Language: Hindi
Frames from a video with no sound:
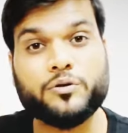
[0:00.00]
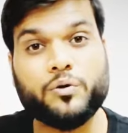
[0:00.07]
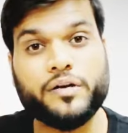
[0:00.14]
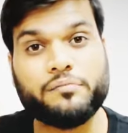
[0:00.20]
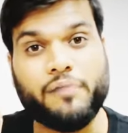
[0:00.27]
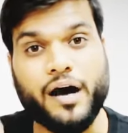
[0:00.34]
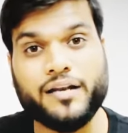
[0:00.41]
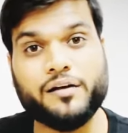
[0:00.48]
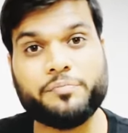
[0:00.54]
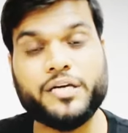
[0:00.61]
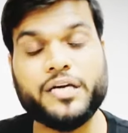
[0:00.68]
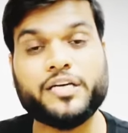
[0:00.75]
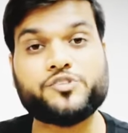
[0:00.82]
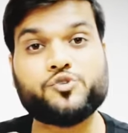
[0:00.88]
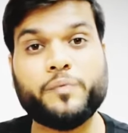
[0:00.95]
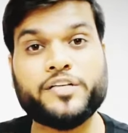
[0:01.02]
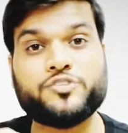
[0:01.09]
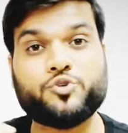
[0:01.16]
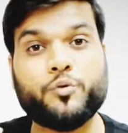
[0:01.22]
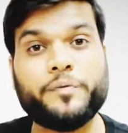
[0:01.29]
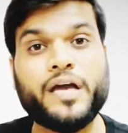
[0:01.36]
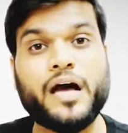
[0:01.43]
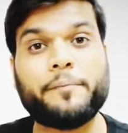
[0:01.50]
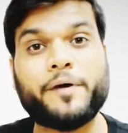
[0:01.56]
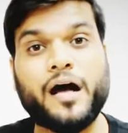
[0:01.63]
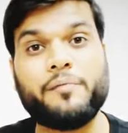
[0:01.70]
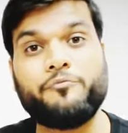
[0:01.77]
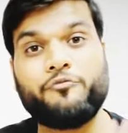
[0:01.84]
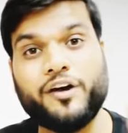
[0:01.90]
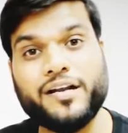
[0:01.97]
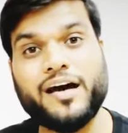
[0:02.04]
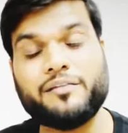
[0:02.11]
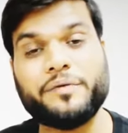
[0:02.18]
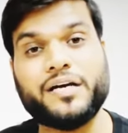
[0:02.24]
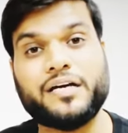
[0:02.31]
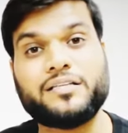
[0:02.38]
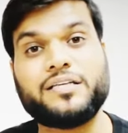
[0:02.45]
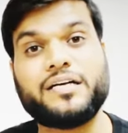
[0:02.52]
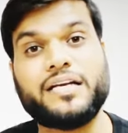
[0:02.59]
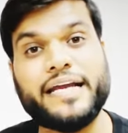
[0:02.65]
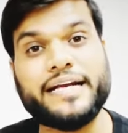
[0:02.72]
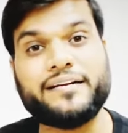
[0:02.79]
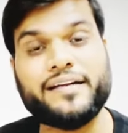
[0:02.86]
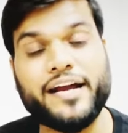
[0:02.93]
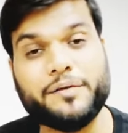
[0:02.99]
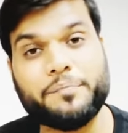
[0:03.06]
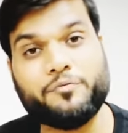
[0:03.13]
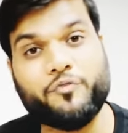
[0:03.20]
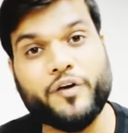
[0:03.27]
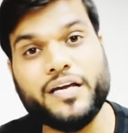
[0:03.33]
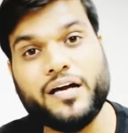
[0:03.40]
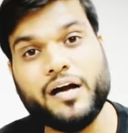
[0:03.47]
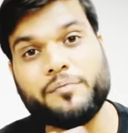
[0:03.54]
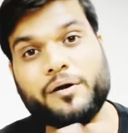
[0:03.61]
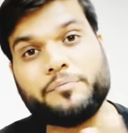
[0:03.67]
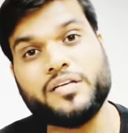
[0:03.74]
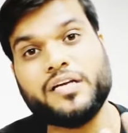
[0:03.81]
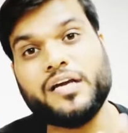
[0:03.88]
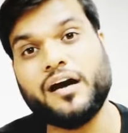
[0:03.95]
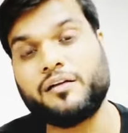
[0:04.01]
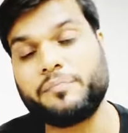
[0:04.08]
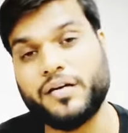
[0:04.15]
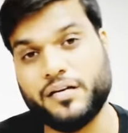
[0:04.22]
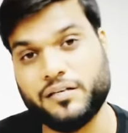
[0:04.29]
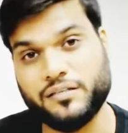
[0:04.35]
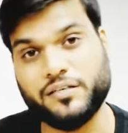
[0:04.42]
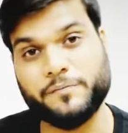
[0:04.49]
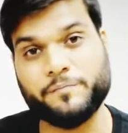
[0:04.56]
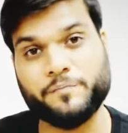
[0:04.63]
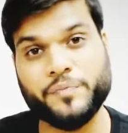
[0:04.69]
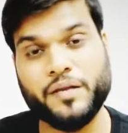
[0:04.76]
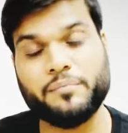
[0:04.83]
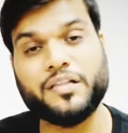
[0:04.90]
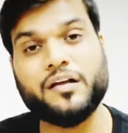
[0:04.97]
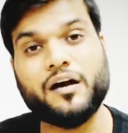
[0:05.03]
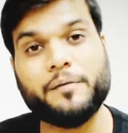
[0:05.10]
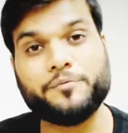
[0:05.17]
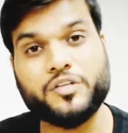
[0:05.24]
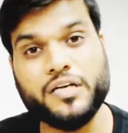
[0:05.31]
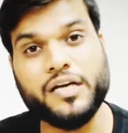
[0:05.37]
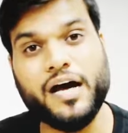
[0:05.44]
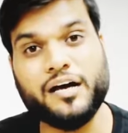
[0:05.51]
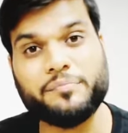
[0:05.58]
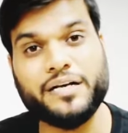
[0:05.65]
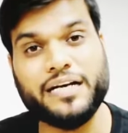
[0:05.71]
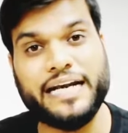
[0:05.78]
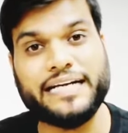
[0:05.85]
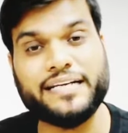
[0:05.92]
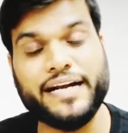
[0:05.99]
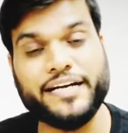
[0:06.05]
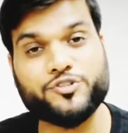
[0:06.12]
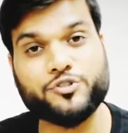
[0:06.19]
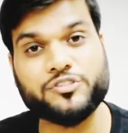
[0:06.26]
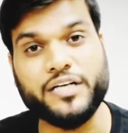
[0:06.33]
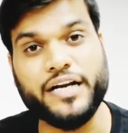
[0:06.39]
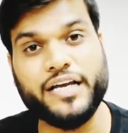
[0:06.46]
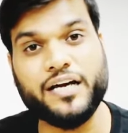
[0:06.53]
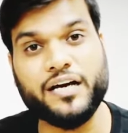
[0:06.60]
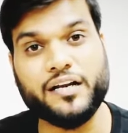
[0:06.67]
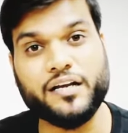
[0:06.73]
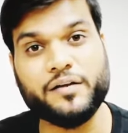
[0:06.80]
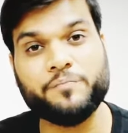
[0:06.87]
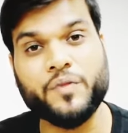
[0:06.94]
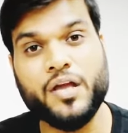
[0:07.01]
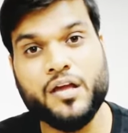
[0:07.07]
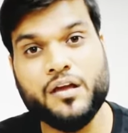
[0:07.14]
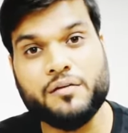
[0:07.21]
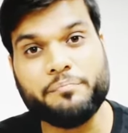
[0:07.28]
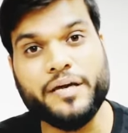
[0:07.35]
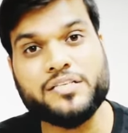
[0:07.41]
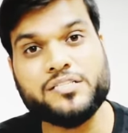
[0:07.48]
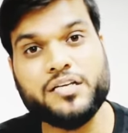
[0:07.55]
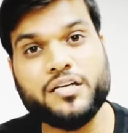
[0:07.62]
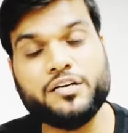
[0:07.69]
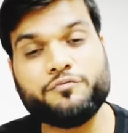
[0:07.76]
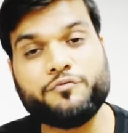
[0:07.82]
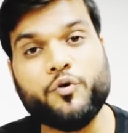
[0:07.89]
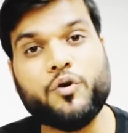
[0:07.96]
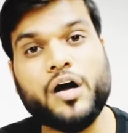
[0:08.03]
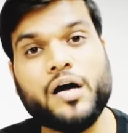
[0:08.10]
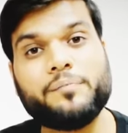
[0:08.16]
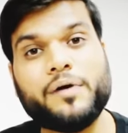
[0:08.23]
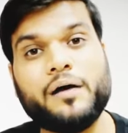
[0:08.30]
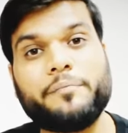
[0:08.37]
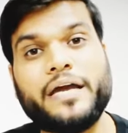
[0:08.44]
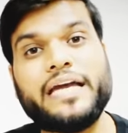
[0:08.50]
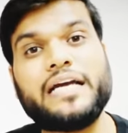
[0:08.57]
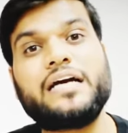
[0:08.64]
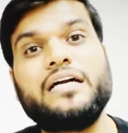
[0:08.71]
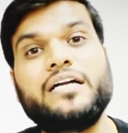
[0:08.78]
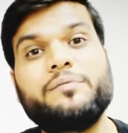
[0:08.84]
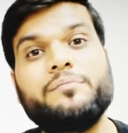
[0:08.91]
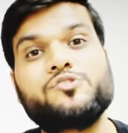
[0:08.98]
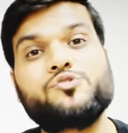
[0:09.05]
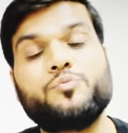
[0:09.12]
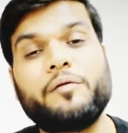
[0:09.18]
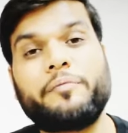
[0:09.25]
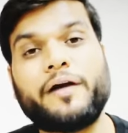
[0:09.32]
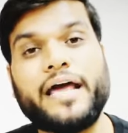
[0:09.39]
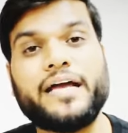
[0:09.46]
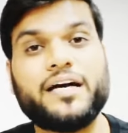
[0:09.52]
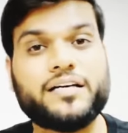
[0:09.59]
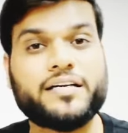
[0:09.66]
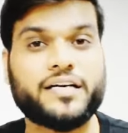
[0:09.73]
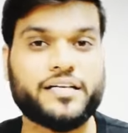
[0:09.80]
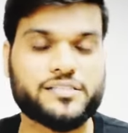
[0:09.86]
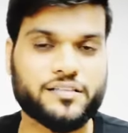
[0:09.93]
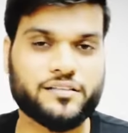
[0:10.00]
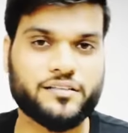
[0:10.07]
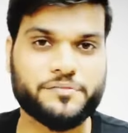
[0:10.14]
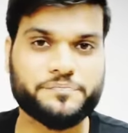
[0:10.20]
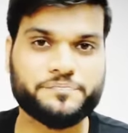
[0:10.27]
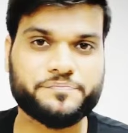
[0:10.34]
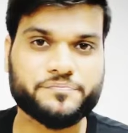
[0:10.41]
लोगों ने माना भी है कि सुबह जो भी आप काम वन आवर में करते हैं लेट नाइट में वही काम आप थ्री आवर में करते हैं मतलब आप थ्री आवर में लेट नाइट जो स्टडी कर रहे हैं बेसिकली वो काम आप एक घंटे में सुबह पढ़ाई करके कर सकते हैं